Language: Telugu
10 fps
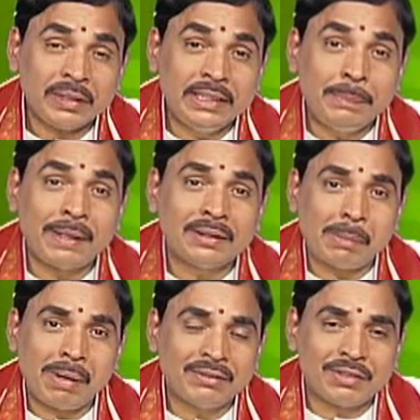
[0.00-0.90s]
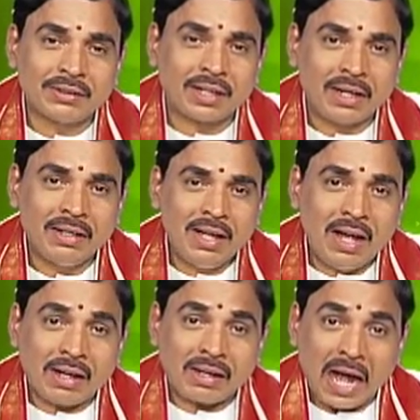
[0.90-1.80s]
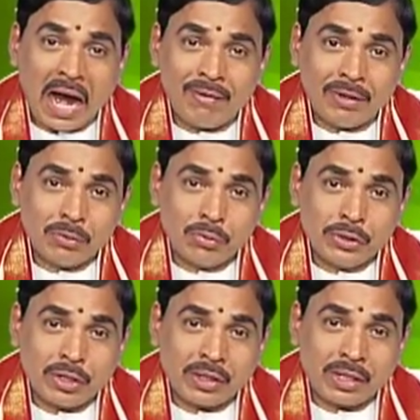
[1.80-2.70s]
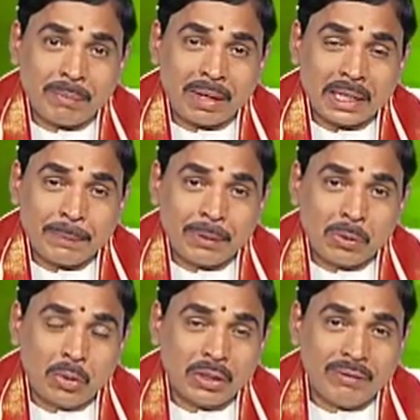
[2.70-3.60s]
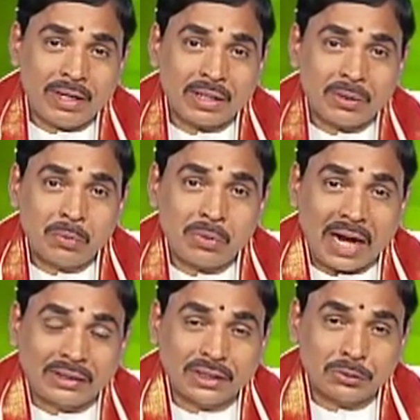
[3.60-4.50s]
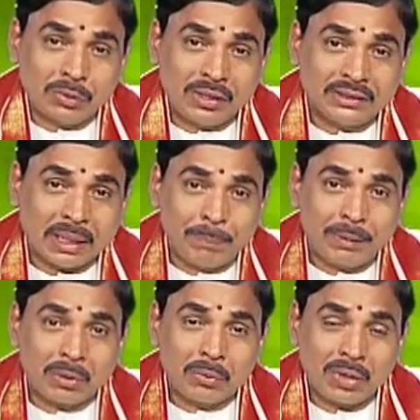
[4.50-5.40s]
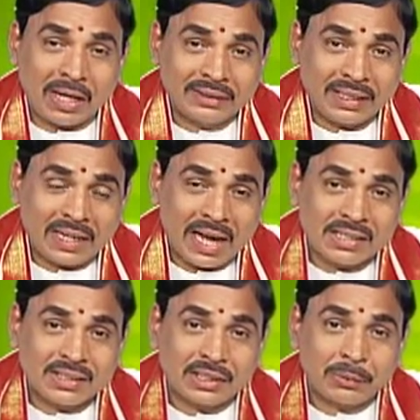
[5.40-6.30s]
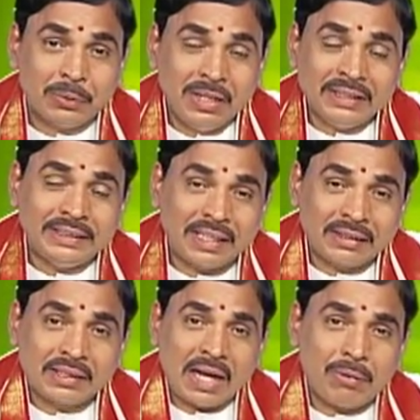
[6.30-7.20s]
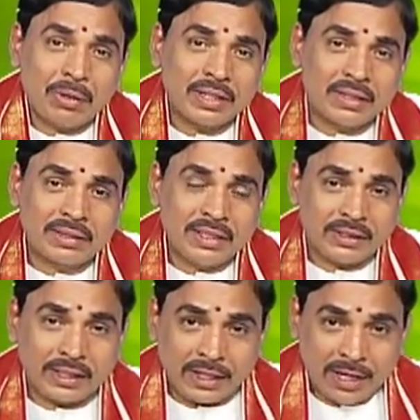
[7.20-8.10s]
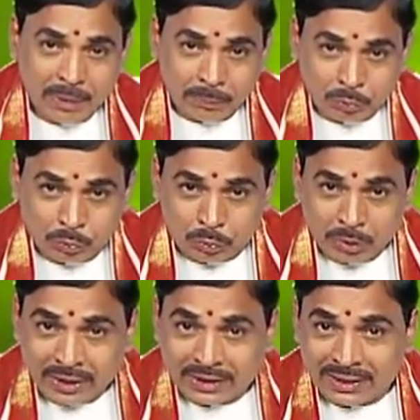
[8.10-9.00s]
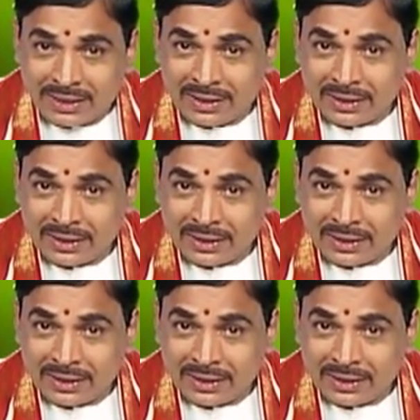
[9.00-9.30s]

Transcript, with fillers: ఇది పెద్ద బాధ్యత రావణుడి యొక్క మంటపంలోకి వెళ్ళటం రాక్షసుల్ని చంపటం లంక కాల్చటం ఇదంతా ఒక ఎత్తు అయితే ముందు ఈ